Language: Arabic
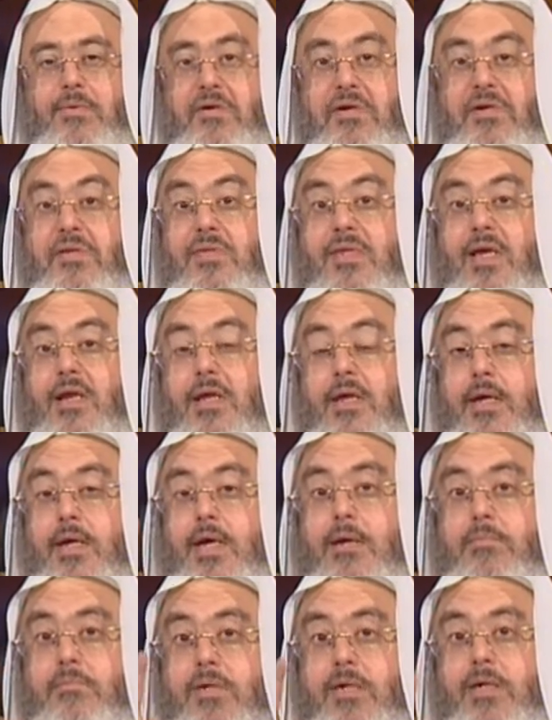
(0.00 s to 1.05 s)
عند
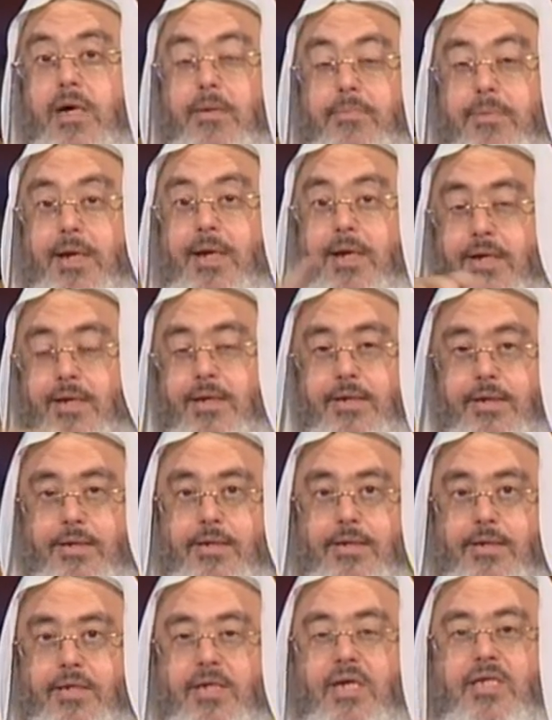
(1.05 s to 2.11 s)
القيام من قبره
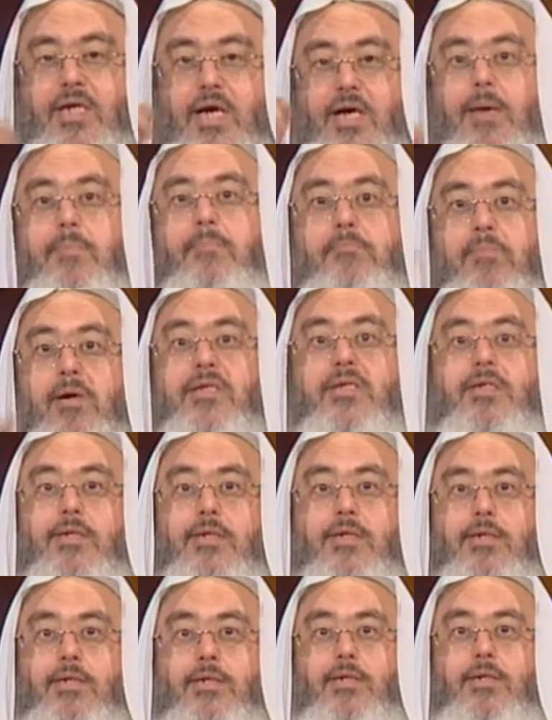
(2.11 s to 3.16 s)
يتخبط
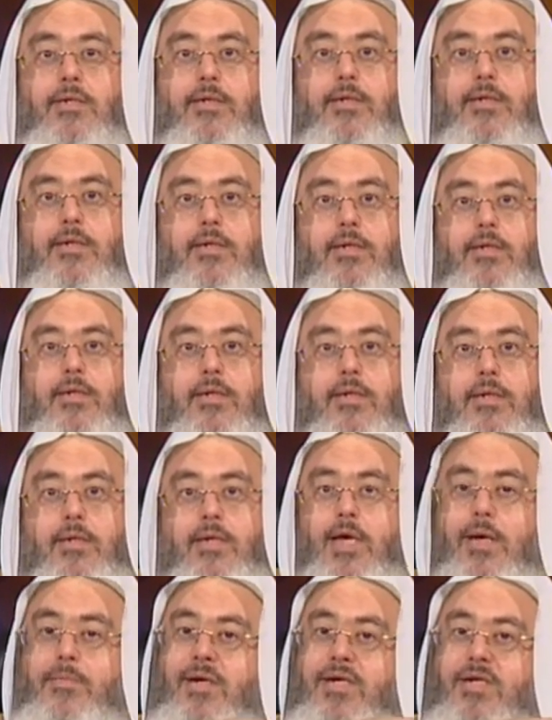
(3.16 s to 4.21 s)

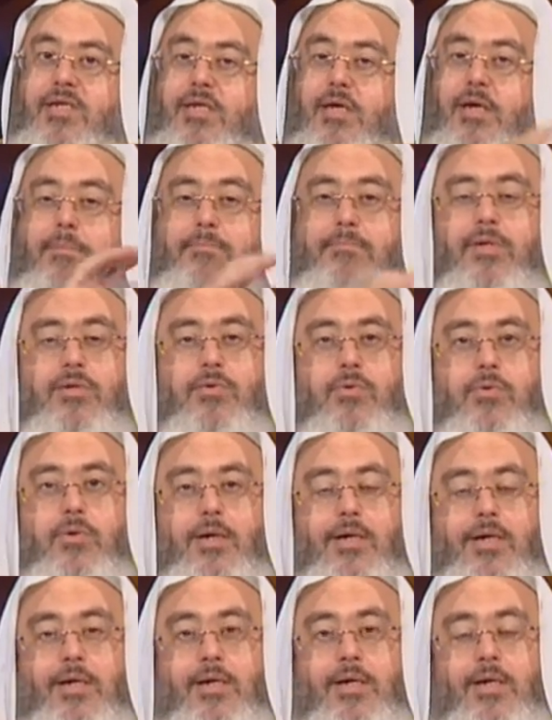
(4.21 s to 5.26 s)
كما
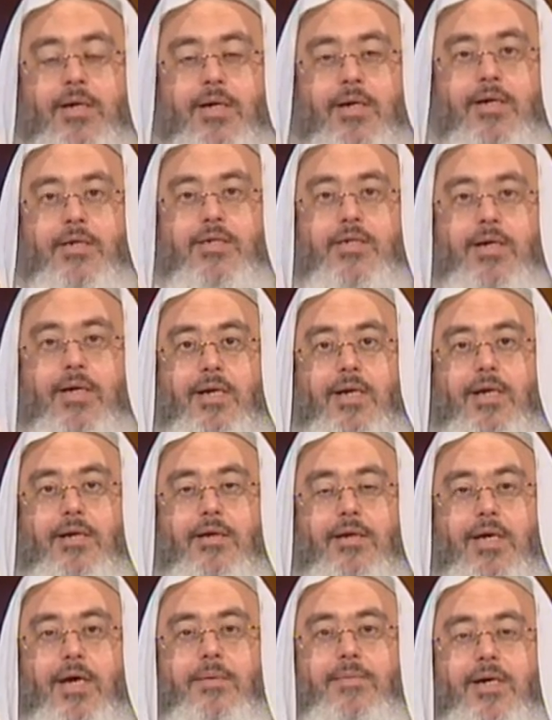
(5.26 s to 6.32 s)
يتخبطه
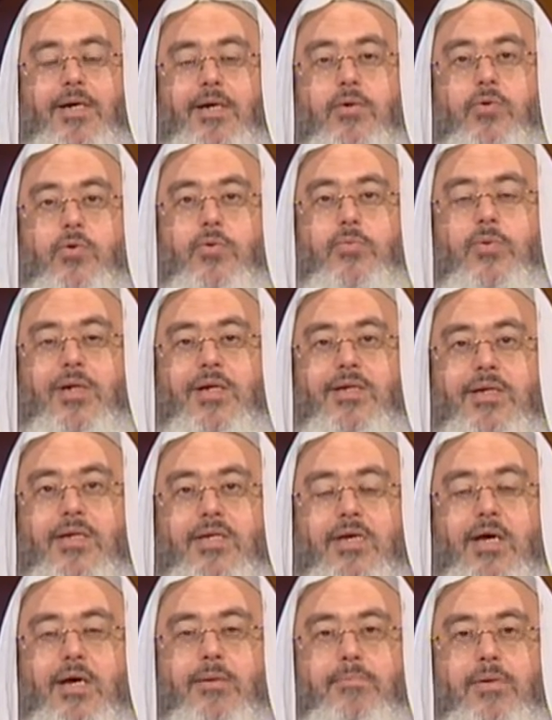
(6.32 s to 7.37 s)
كما يقوم الذي
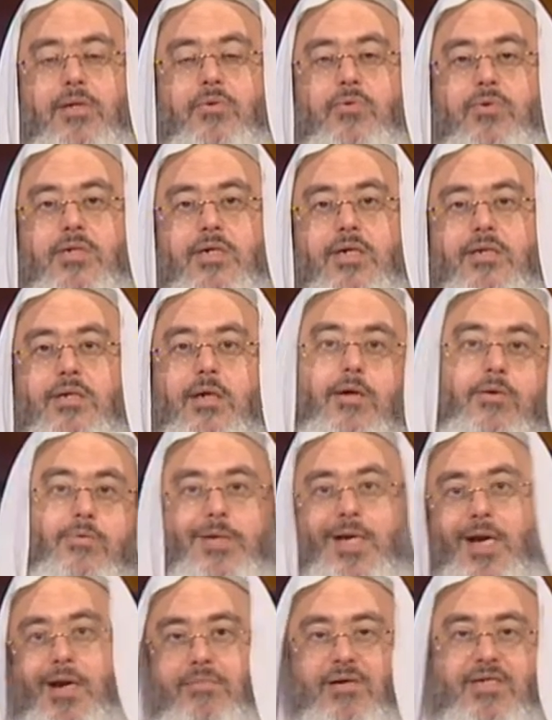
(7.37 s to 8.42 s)
يتخبطه الشيطان
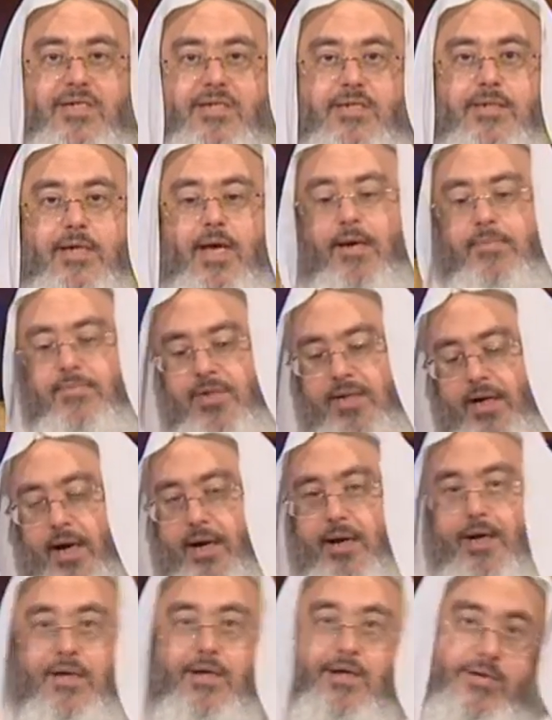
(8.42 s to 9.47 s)
من المس يمشي
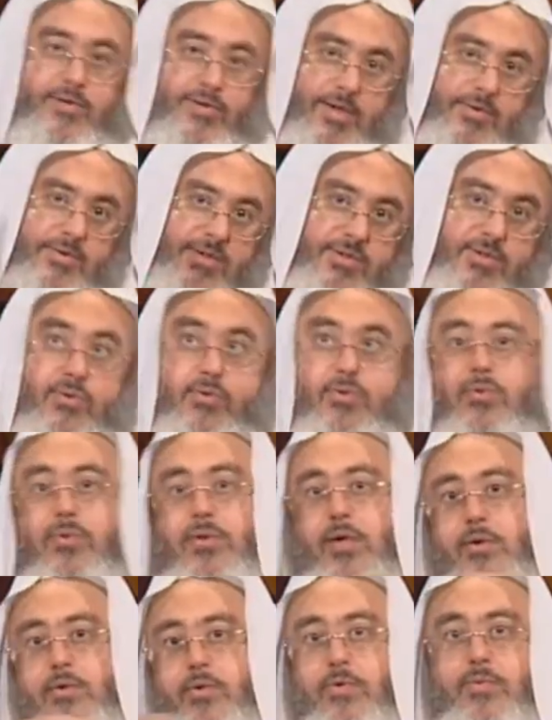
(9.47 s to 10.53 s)
على غير هدى ويسقط
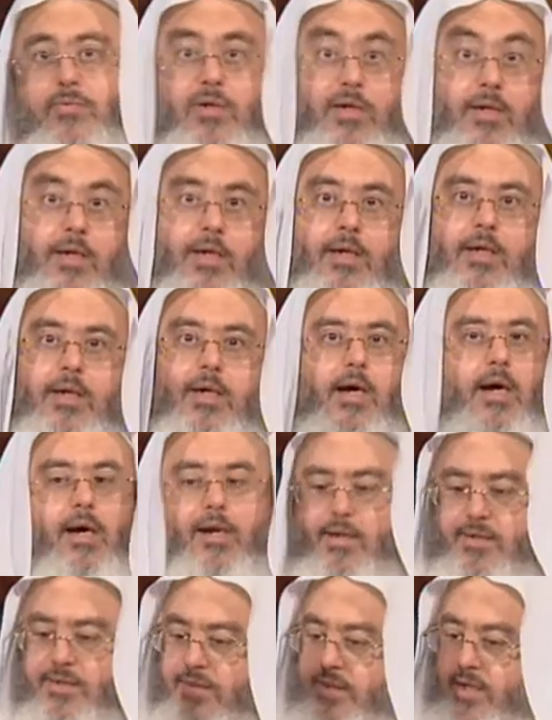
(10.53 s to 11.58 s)
ويقوم
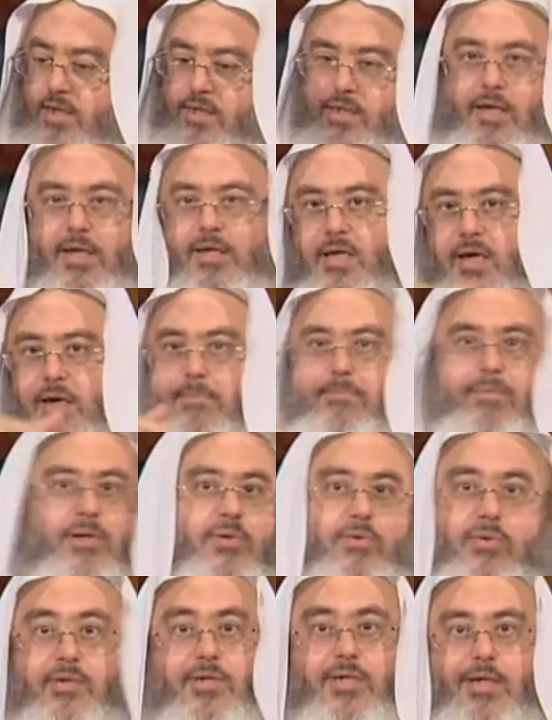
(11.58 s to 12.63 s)
خلاص
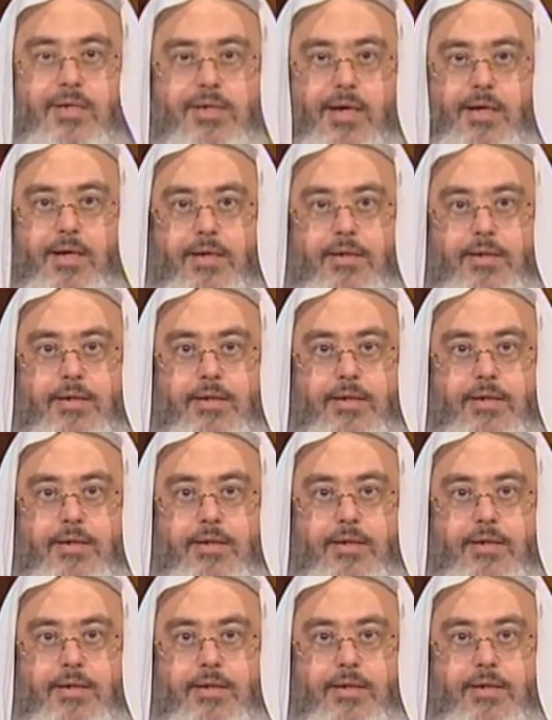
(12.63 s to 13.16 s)
يتخبطه الشيطان